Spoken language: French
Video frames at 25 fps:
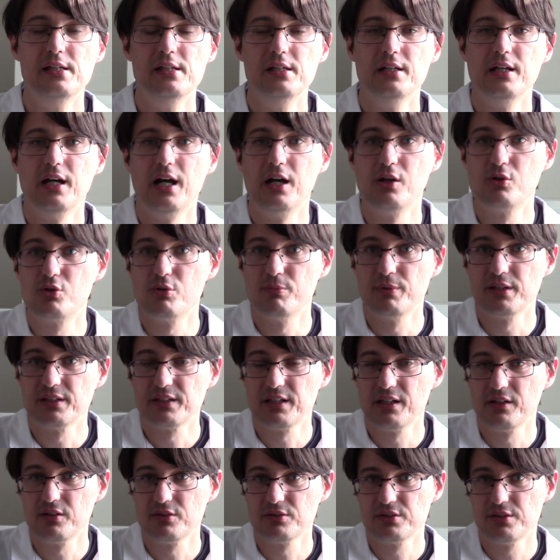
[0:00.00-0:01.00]
en
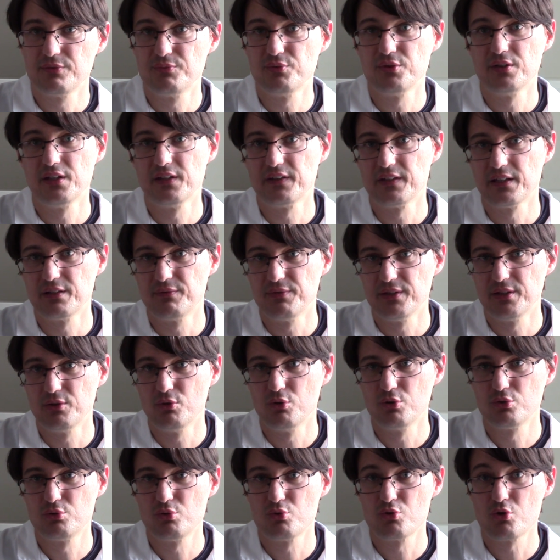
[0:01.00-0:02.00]
commentaire, diffusez cette
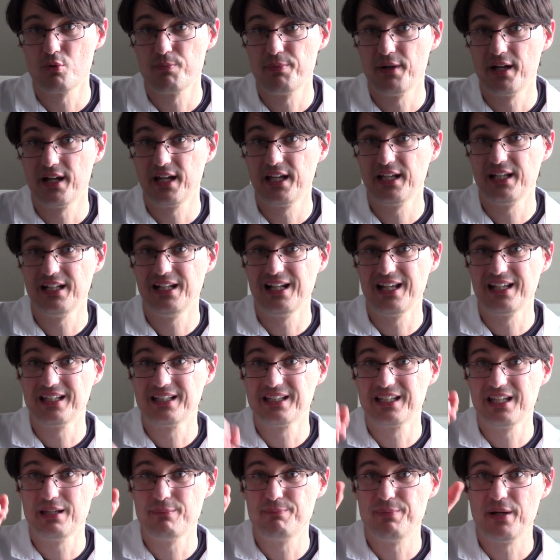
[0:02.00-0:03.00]
vidéo, toujours pareil,
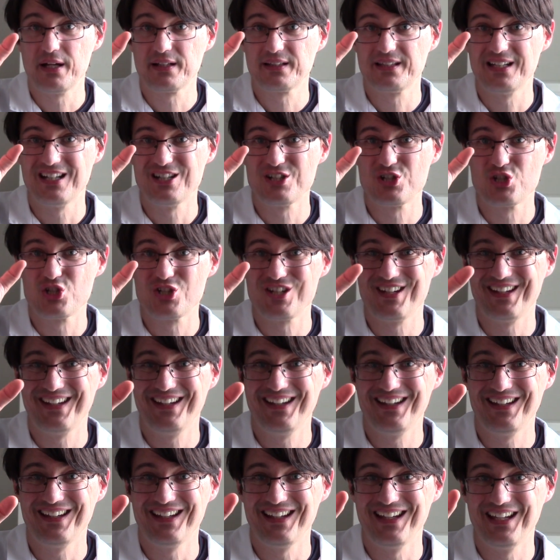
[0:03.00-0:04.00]
likez,
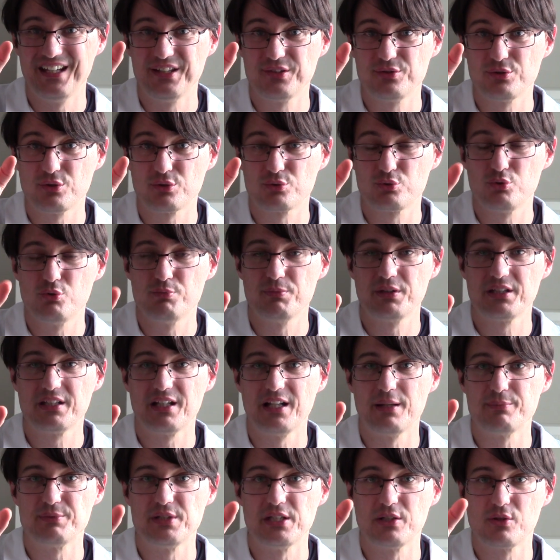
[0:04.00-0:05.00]
partagez et surtout mettez
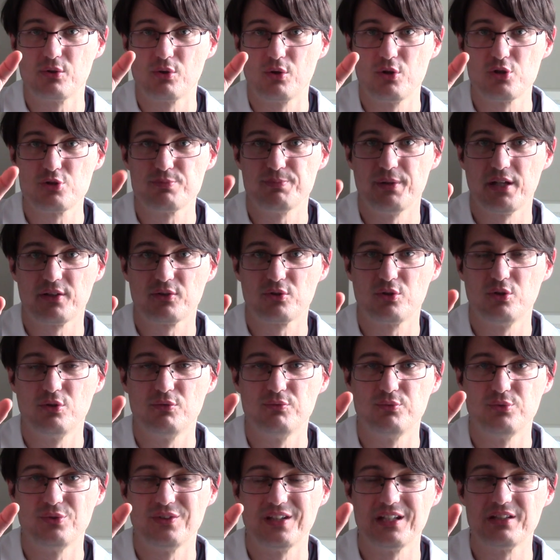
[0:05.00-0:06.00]
la petite cloche parce que
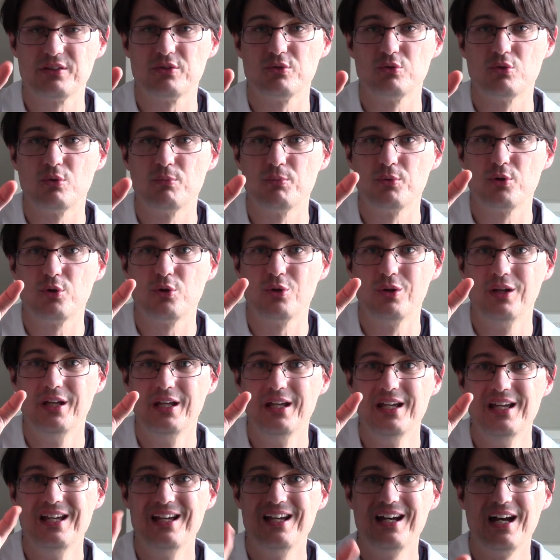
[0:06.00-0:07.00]
vous êtes nombreux
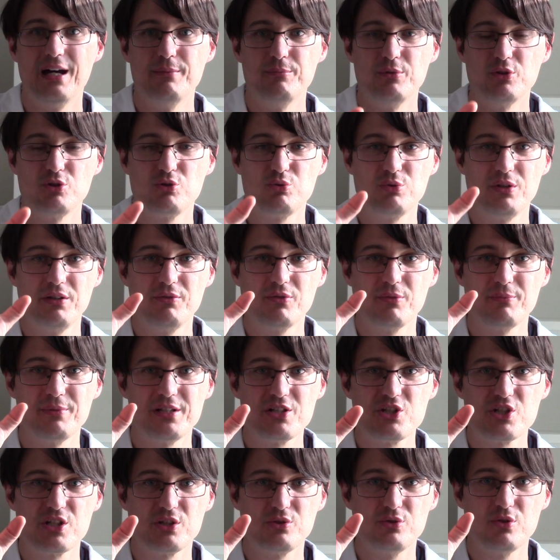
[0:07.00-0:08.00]
à me suivre, mais
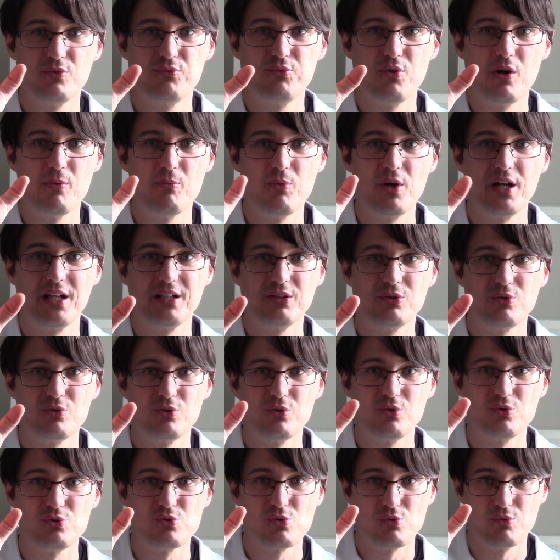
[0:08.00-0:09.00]
j'ai deux fois moins
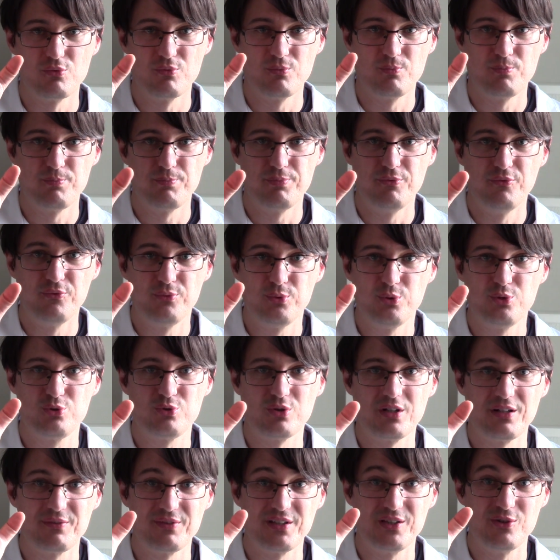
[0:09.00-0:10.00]
de vues
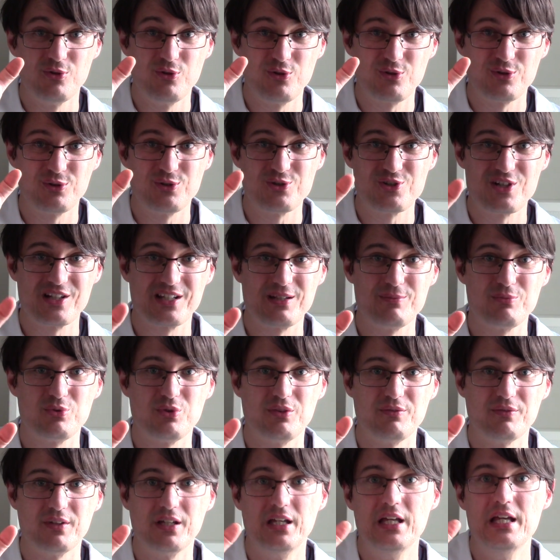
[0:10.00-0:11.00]
sur la vidéo que de gens qui me
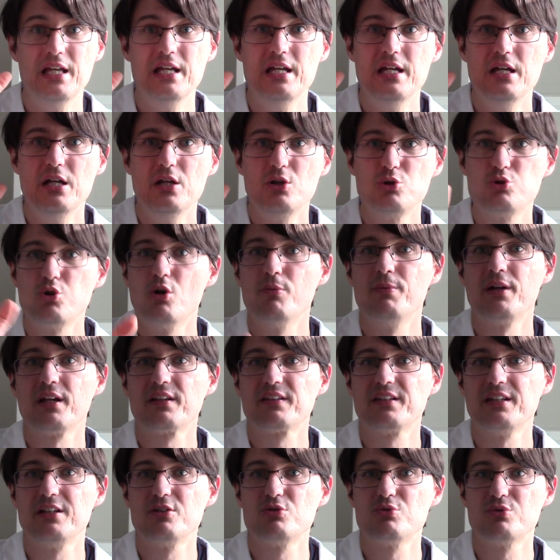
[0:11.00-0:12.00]
suivent. Je vous
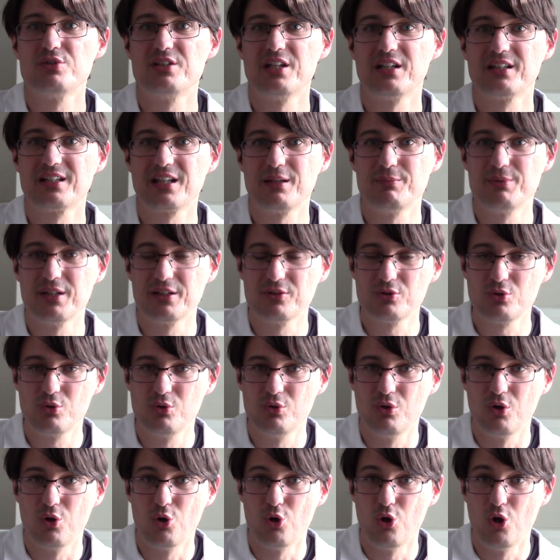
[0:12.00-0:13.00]
remercie, je vous dis à très
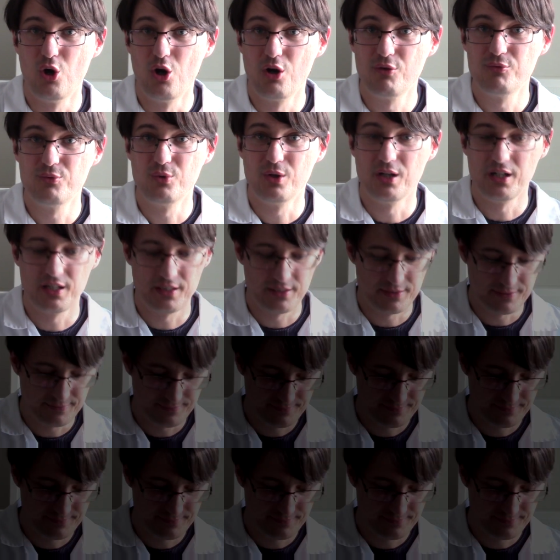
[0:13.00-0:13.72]
bientôt, au revoir.